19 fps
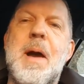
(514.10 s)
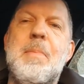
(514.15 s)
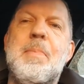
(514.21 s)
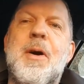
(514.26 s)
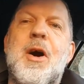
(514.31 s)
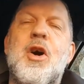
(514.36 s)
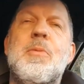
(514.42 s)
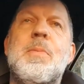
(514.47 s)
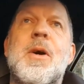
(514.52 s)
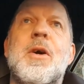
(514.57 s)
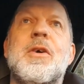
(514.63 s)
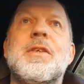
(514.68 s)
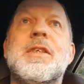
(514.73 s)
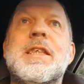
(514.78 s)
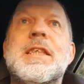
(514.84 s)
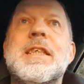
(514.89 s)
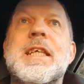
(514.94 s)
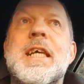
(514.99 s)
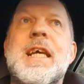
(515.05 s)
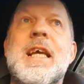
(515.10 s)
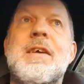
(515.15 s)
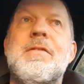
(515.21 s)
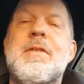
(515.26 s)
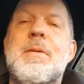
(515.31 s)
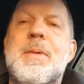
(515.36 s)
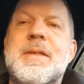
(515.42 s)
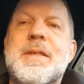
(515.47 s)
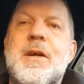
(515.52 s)
mehr braucht man auch nicht.
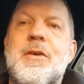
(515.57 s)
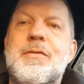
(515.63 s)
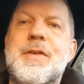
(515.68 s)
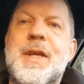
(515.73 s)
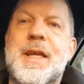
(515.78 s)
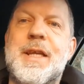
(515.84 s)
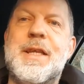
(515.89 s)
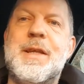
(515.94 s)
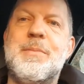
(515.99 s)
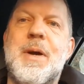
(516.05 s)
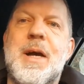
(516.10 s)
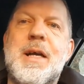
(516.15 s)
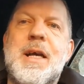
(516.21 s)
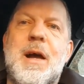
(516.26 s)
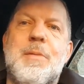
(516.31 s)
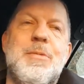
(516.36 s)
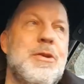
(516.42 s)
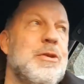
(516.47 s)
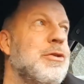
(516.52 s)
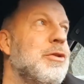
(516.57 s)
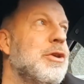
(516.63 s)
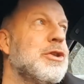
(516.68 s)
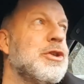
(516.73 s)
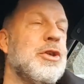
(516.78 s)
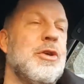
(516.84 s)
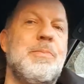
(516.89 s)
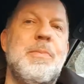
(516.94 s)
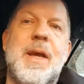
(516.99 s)
Wenn man es auf dem Handy macht, kann man
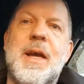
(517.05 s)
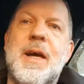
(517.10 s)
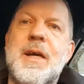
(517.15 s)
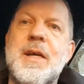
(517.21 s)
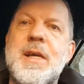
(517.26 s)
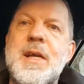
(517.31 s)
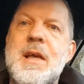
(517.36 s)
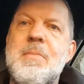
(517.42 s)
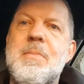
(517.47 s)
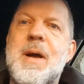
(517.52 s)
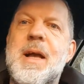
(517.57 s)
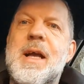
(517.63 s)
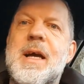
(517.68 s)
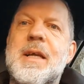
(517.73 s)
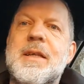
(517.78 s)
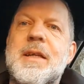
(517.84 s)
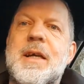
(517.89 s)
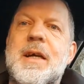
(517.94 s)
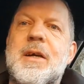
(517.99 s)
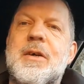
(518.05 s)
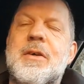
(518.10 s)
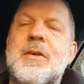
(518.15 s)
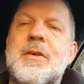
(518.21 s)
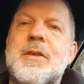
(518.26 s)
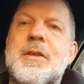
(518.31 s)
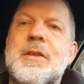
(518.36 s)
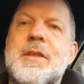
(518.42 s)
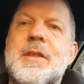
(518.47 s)
natürlich noch mehr. Man kann da
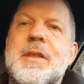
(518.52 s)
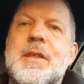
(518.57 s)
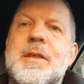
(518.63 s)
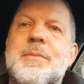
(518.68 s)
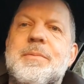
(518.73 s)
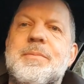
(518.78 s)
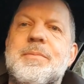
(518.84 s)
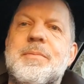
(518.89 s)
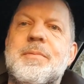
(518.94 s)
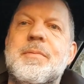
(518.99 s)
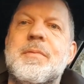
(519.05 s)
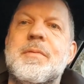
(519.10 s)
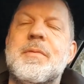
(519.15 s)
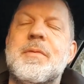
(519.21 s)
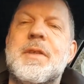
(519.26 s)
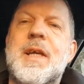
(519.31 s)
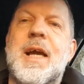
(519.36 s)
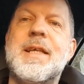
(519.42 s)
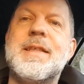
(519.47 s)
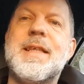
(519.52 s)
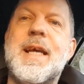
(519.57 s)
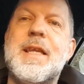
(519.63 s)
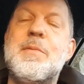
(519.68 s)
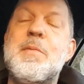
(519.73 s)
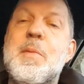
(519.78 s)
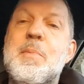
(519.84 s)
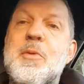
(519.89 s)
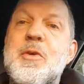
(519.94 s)
auch ähm, ja in
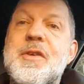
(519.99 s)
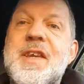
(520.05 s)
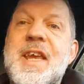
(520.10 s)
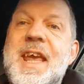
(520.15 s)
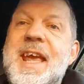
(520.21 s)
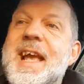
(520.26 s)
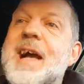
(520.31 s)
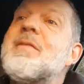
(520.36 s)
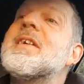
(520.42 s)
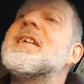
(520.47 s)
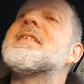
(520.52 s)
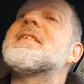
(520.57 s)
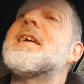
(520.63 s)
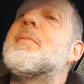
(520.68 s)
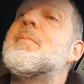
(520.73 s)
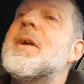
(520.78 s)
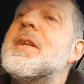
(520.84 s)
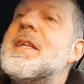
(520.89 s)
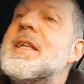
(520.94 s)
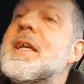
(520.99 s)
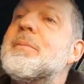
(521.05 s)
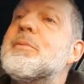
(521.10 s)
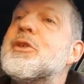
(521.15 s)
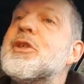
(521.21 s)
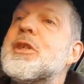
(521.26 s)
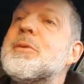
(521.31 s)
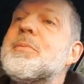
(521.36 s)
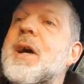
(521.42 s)
seine Bibliothek, aber das kann man hier
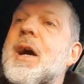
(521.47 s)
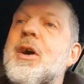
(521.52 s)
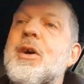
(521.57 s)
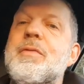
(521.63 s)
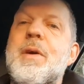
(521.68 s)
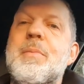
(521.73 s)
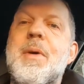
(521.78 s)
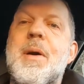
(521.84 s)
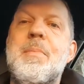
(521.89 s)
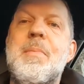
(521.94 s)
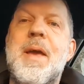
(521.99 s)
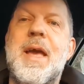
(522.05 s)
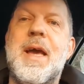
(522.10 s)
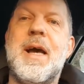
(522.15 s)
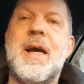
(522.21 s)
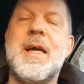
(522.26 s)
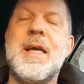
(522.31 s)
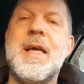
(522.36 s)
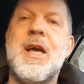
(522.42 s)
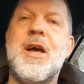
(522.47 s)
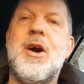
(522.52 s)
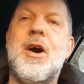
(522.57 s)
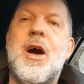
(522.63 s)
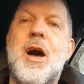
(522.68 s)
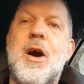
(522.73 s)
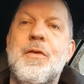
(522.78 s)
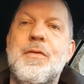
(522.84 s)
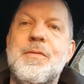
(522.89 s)
bestimmt auch, wenn man mehr
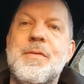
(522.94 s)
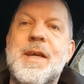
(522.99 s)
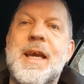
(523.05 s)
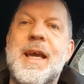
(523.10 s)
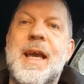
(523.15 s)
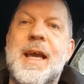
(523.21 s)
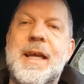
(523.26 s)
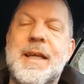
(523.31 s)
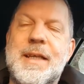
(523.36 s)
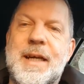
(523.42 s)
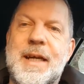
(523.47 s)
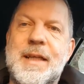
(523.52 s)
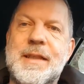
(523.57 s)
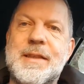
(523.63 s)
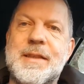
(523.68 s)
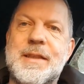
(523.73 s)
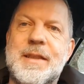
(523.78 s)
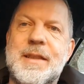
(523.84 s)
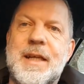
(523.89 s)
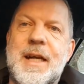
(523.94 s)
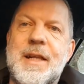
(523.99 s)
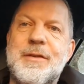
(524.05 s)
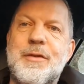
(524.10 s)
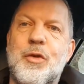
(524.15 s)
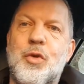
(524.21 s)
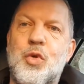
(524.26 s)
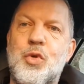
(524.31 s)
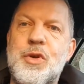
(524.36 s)
auf dem Gerät hat,
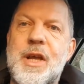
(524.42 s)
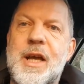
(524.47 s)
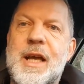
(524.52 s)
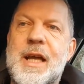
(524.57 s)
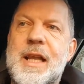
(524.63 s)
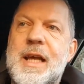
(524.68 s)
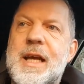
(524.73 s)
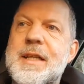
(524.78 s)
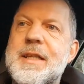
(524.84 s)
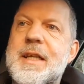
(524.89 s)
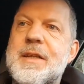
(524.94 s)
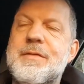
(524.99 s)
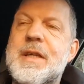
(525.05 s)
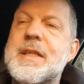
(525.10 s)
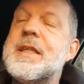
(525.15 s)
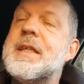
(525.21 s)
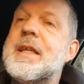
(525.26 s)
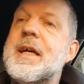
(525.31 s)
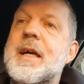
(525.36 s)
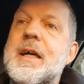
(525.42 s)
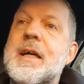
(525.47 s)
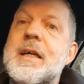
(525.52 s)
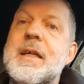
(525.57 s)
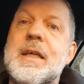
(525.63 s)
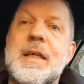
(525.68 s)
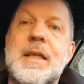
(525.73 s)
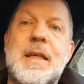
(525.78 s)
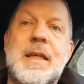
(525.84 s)
also runtergeladen hat, wenn die
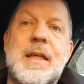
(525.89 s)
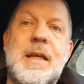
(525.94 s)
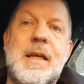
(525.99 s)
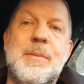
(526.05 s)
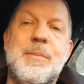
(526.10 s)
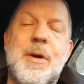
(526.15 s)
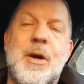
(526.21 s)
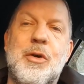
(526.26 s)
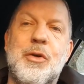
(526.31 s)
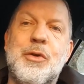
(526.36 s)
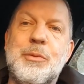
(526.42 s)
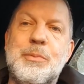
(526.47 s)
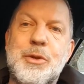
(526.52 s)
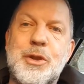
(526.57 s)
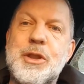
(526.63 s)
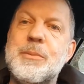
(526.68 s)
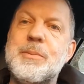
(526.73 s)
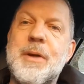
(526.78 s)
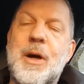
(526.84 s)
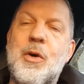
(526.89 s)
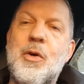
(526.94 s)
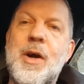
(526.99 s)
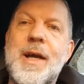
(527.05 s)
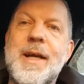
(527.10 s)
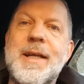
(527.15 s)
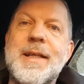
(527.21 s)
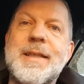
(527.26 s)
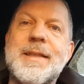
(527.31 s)
da im Auto bestimmt auch
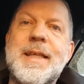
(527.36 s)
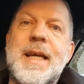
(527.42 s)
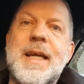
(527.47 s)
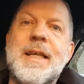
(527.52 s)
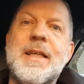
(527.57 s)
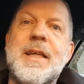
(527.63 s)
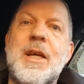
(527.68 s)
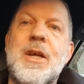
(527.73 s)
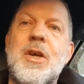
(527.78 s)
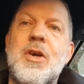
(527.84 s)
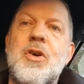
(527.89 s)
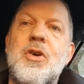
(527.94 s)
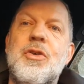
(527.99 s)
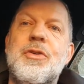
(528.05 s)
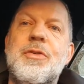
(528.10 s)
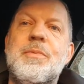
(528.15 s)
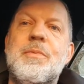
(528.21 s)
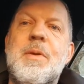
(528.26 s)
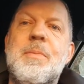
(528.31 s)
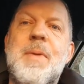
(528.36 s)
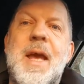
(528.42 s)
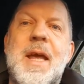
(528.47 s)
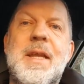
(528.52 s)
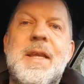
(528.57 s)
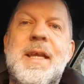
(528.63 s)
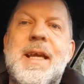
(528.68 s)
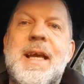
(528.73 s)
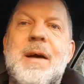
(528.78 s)
angezeigt. Und mit dem
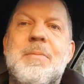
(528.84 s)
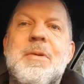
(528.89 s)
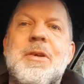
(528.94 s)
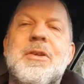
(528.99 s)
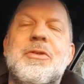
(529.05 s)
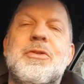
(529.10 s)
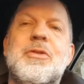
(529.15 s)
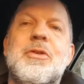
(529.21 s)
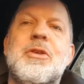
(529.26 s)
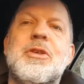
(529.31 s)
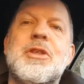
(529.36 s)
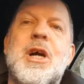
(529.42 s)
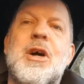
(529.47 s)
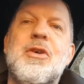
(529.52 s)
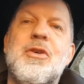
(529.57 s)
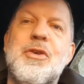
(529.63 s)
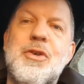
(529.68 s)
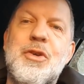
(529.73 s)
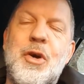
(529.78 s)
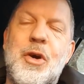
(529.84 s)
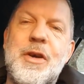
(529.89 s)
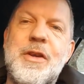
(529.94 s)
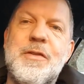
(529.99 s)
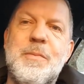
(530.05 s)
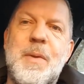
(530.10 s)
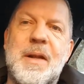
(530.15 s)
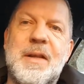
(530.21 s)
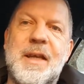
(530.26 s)
Handy kann man natürlich auch
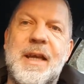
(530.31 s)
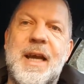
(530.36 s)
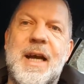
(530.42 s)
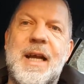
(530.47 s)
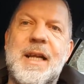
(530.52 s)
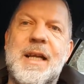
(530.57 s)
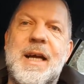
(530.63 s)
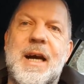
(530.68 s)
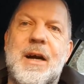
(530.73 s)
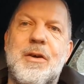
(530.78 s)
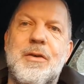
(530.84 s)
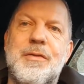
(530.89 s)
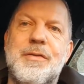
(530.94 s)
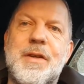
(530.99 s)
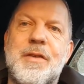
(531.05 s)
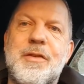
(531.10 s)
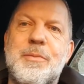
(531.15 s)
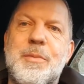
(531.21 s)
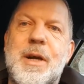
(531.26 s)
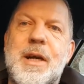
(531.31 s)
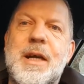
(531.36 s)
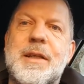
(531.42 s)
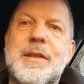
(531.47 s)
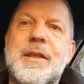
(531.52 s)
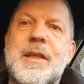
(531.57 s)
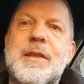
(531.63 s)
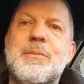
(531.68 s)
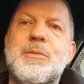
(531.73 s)
neues Material kaufen. Also man
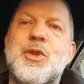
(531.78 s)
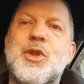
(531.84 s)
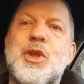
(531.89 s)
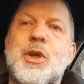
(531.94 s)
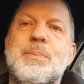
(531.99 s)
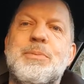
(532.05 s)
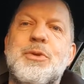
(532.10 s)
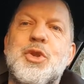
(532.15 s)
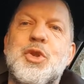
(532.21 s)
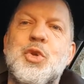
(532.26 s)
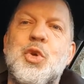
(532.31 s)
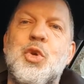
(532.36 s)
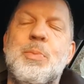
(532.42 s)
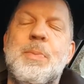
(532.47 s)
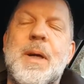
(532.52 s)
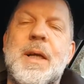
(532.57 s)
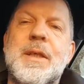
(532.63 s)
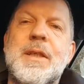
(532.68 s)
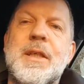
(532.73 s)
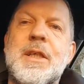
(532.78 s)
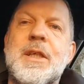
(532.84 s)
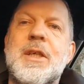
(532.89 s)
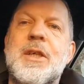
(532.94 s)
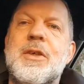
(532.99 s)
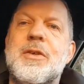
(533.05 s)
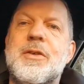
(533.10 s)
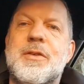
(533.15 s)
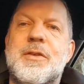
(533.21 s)
kann da im Shop stöbern
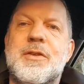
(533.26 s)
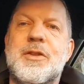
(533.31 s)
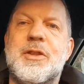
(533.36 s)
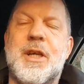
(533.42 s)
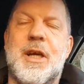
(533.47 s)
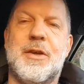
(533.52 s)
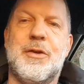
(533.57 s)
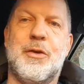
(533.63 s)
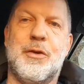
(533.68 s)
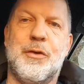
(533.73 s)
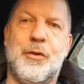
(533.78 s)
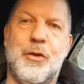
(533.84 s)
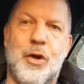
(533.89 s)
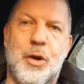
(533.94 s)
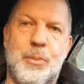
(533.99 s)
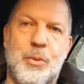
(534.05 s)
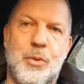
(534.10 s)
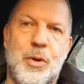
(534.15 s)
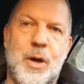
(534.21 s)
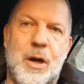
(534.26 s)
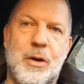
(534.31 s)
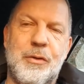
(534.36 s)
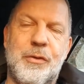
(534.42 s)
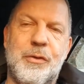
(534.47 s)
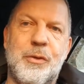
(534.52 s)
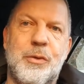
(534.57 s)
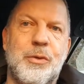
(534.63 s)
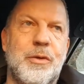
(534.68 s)
und sich da ein neues Hörbuch
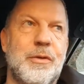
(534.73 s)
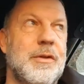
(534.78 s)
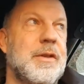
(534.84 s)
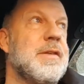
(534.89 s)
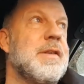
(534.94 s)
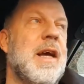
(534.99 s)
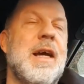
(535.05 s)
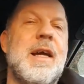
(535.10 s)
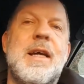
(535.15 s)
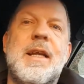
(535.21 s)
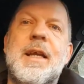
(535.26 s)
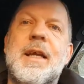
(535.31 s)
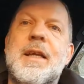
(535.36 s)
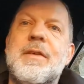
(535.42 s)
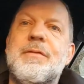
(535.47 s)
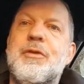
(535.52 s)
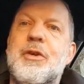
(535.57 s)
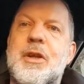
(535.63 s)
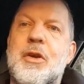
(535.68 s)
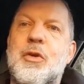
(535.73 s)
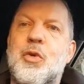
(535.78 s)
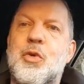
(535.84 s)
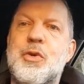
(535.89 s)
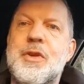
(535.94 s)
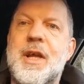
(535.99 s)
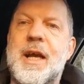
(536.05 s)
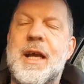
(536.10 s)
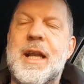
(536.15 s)
aussuchen. Das anklicken wird dann
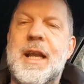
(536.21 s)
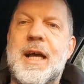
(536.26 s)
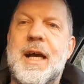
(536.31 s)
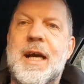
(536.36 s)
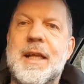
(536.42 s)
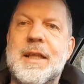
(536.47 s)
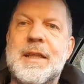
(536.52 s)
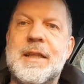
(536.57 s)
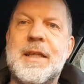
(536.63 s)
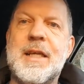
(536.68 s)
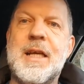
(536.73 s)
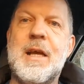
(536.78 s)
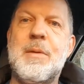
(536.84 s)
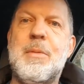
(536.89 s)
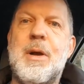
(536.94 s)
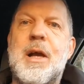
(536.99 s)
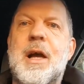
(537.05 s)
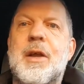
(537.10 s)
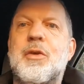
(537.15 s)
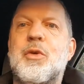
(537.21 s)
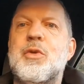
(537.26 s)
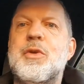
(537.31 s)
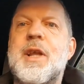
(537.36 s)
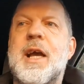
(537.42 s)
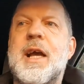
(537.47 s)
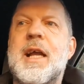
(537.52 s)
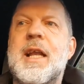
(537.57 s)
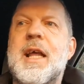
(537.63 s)
runtergeladen. Man kann
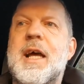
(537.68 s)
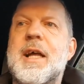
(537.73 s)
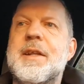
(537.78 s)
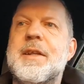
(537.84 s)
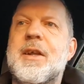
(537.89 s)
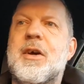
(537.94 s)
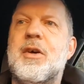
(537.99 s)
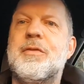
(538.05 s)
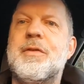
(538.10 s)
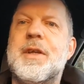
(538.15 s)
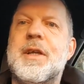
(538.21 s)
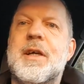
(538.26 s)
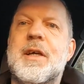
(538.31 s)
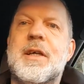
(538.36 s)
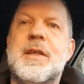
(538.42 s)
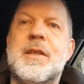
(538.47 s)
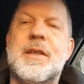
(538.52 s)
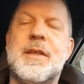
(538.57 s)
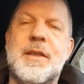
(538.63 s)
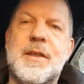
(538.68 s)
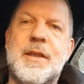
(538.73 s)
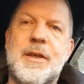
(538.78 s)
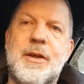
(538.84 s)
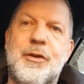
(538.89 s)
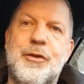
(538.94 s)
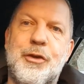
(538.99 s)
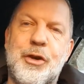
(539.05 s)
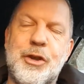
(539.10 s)
runtergeladen auch wieder
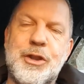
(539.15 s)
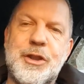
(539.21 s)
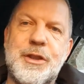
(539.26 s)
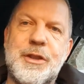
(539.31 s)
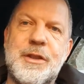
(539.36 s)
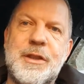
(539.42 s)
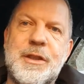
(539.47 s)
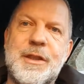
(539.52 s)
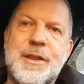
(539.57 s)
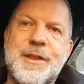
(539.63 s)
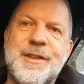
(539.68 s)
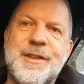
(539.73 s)
äh, löschen